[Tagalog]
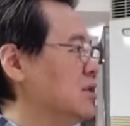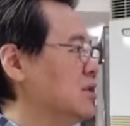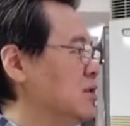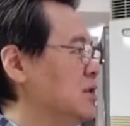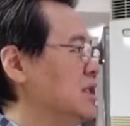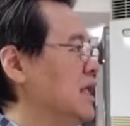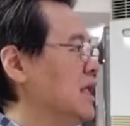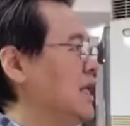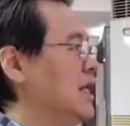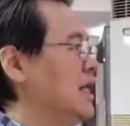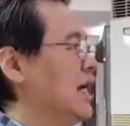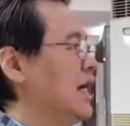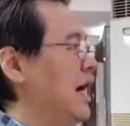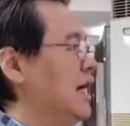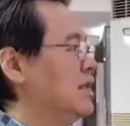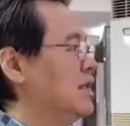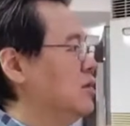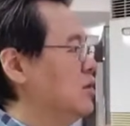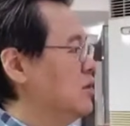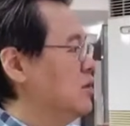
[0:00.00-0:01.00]
Ito yung
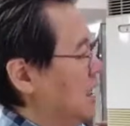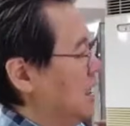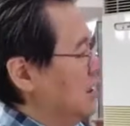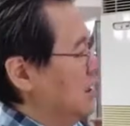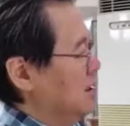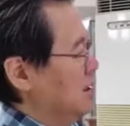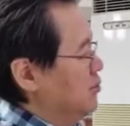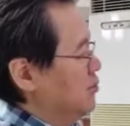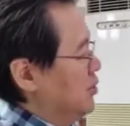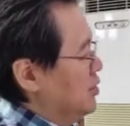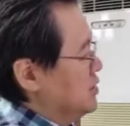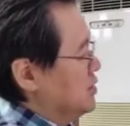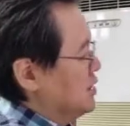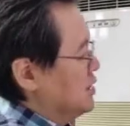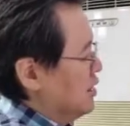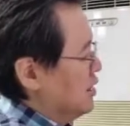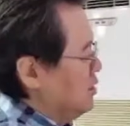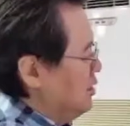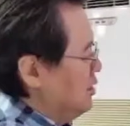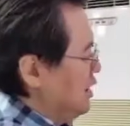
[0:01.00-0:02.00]
delikado. Ayan, for
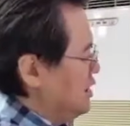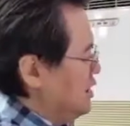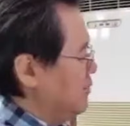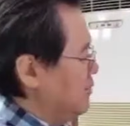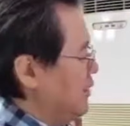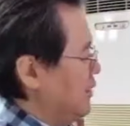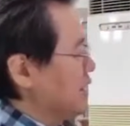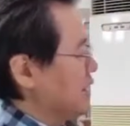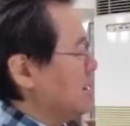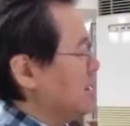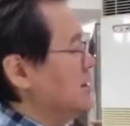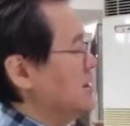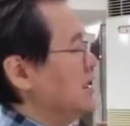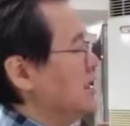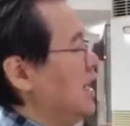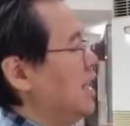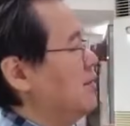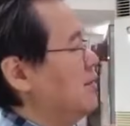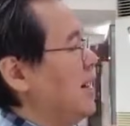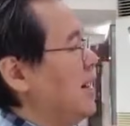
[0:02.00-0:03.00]
circulation, pakita ko yung
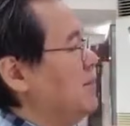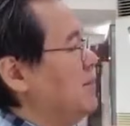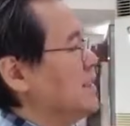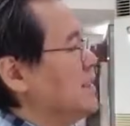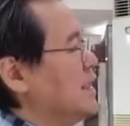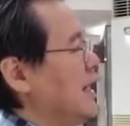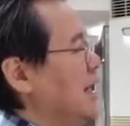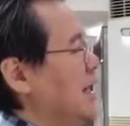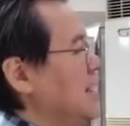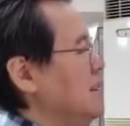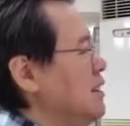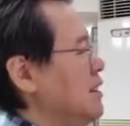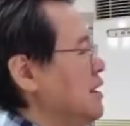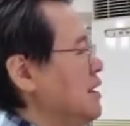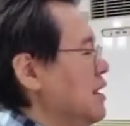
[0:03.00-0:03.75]
nakamamatay.